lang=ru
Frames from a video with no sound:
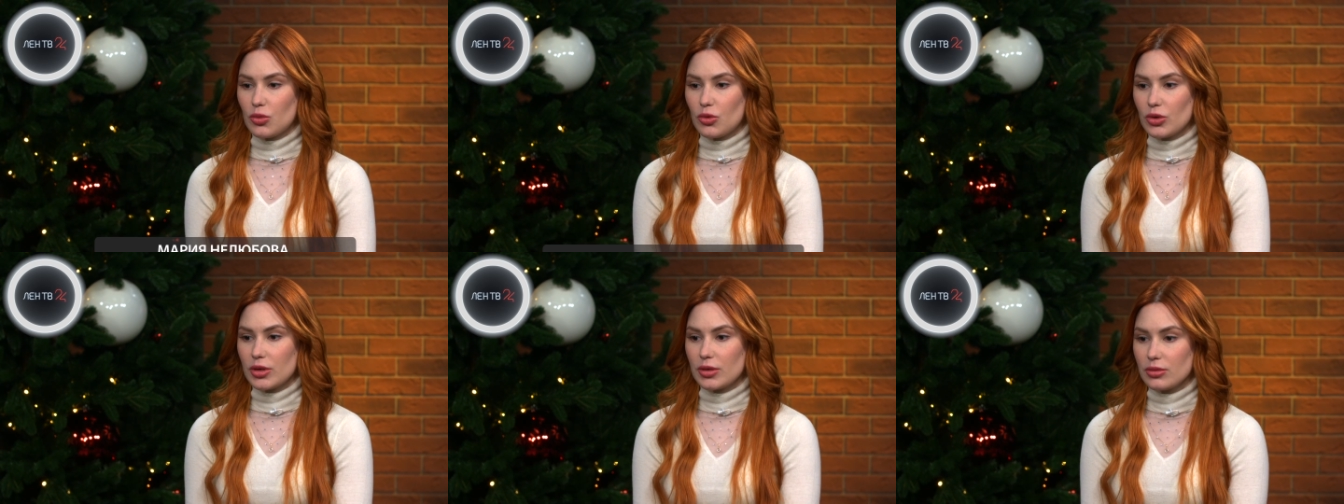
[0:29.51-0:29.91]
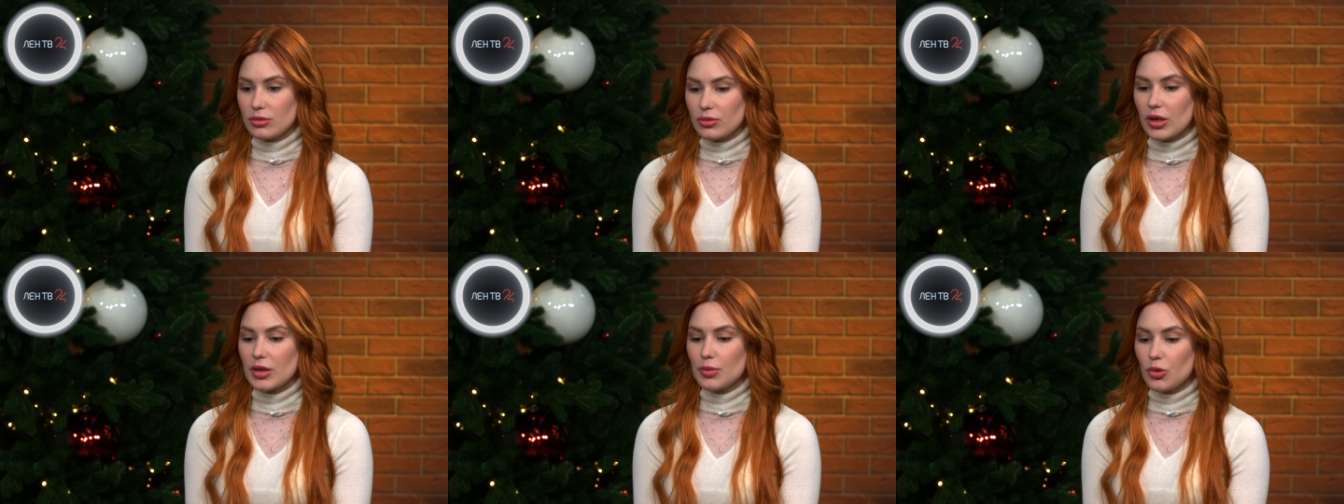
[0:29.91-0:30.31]

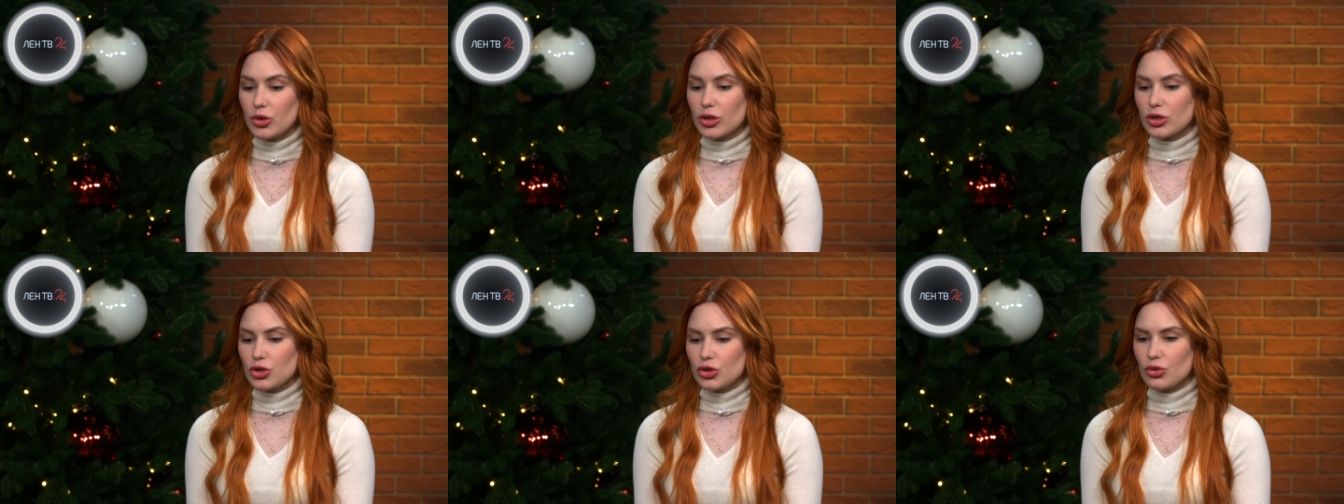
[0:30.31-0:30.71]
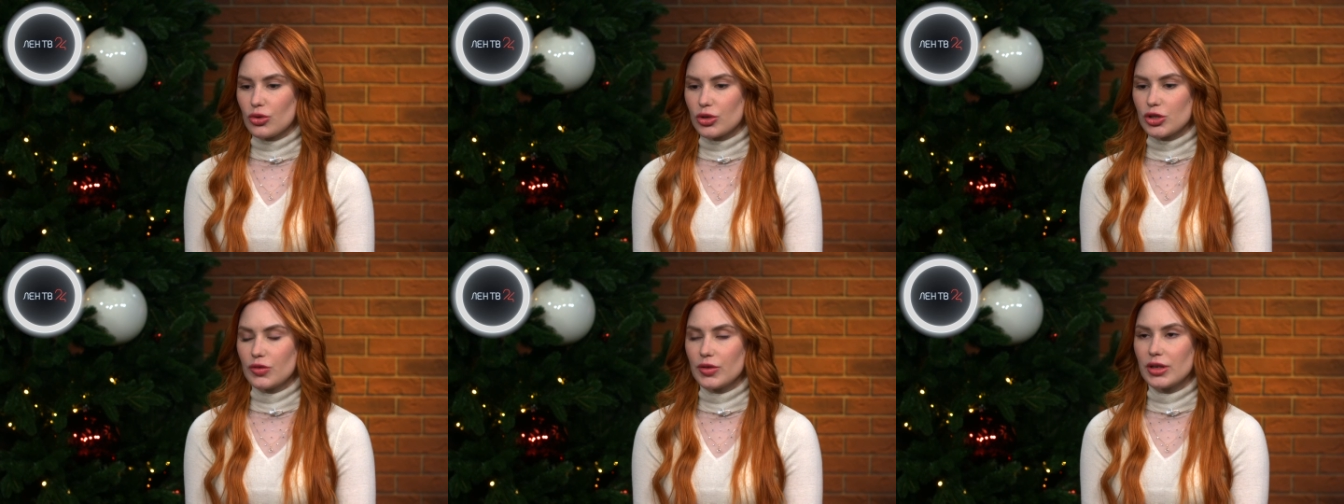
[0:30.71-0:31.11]
Поняли, они поняли, что,
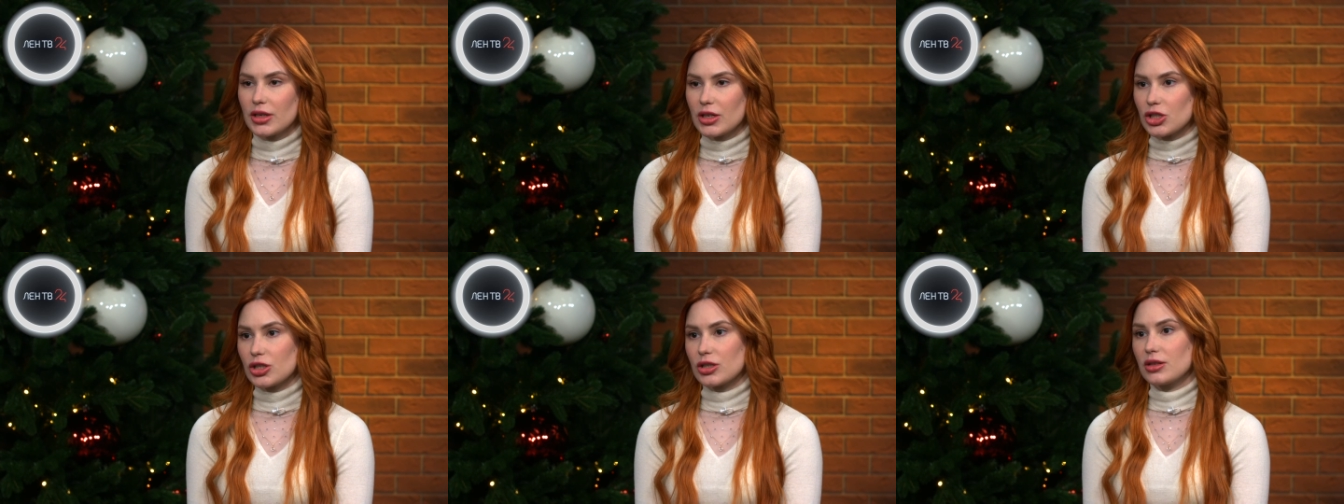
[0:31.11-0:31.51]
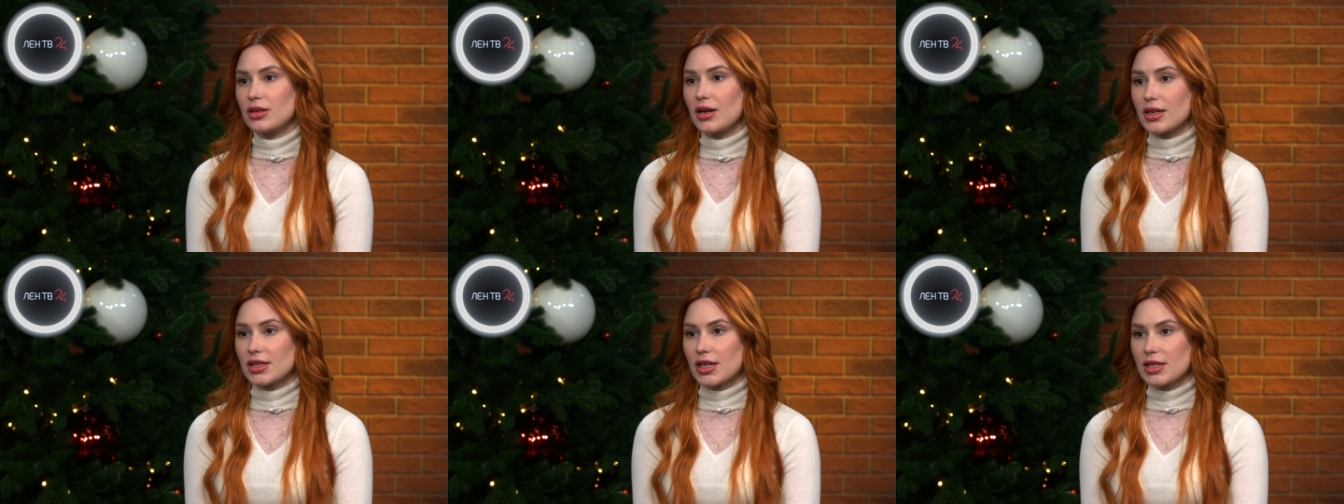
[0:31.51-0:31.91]
очевидно, наши
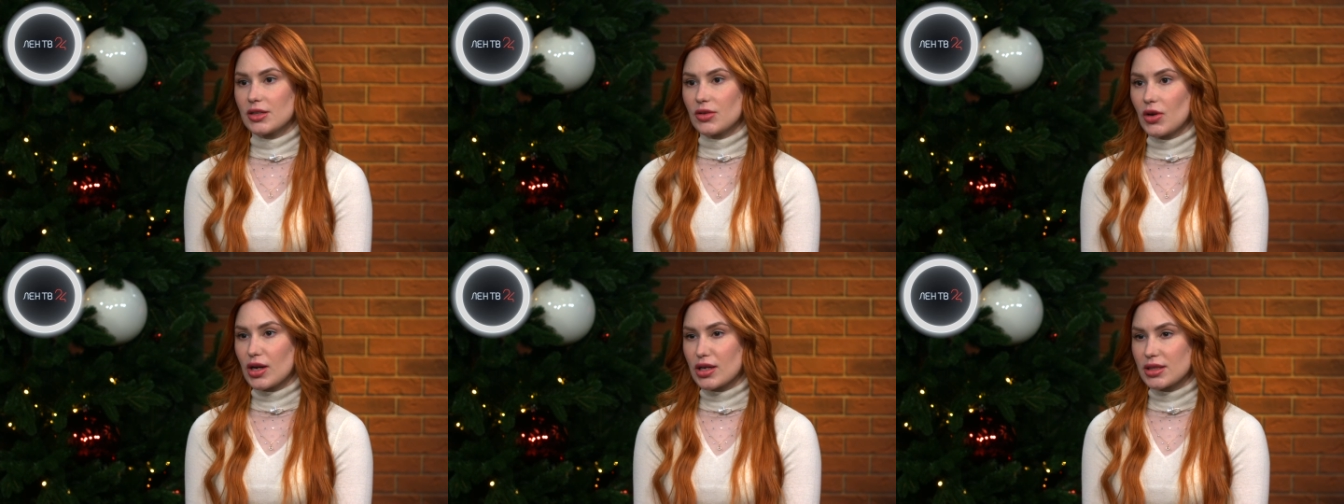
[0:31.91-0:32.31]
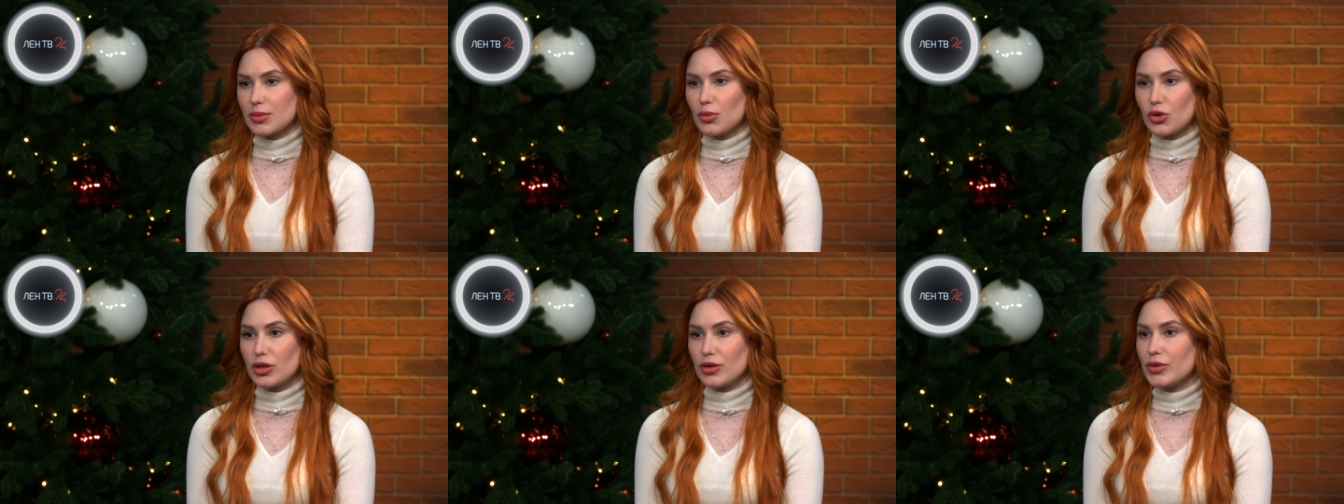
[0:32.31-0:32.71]
доказательства гораздо
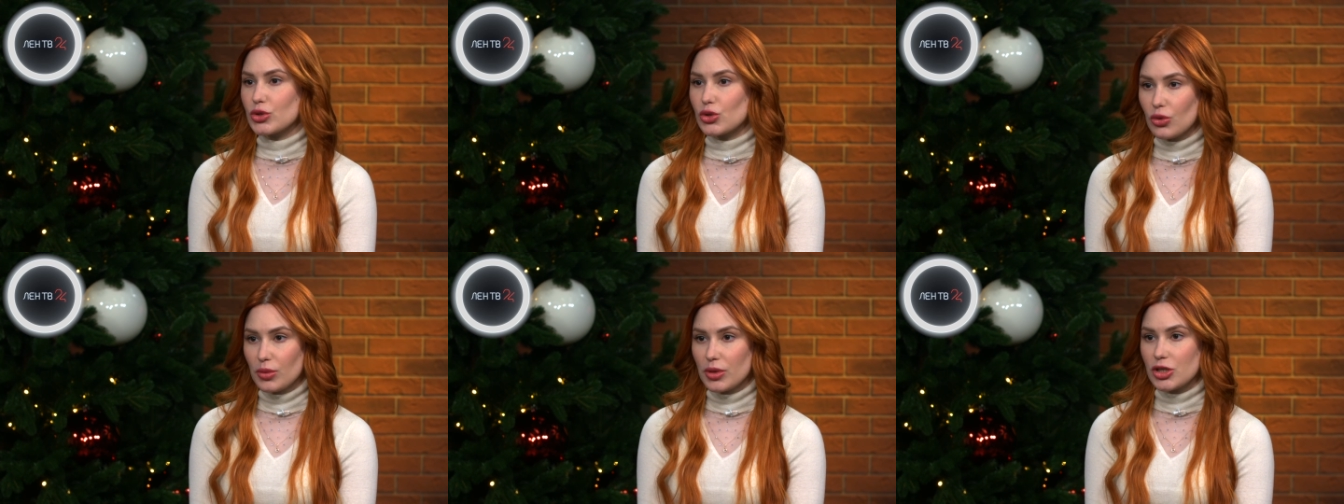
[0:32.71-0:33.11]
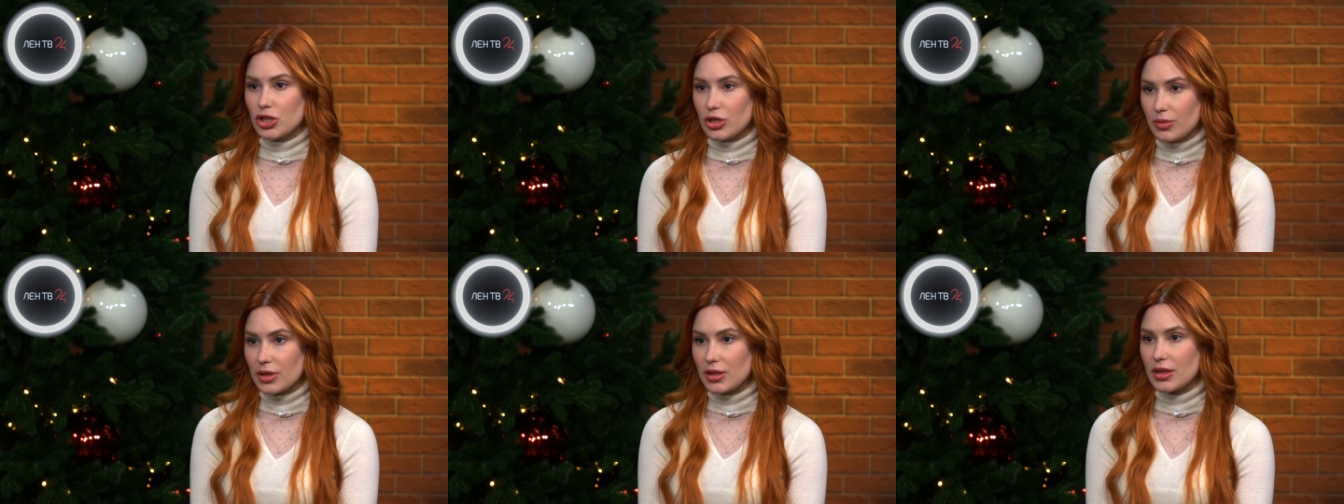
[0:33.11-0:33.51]
более весомые,
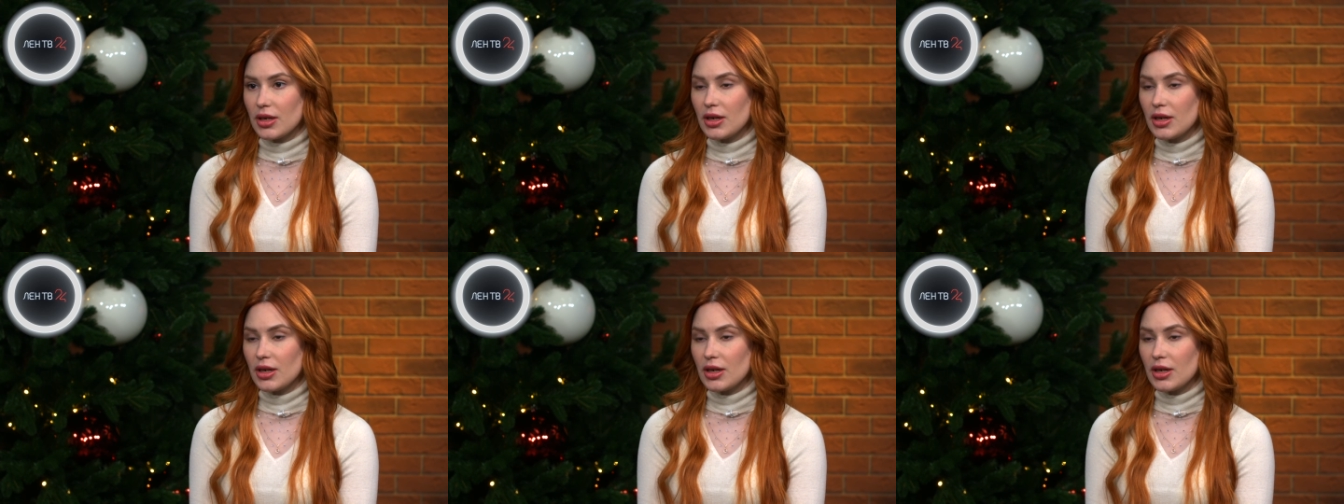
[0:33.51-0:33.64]
чем их.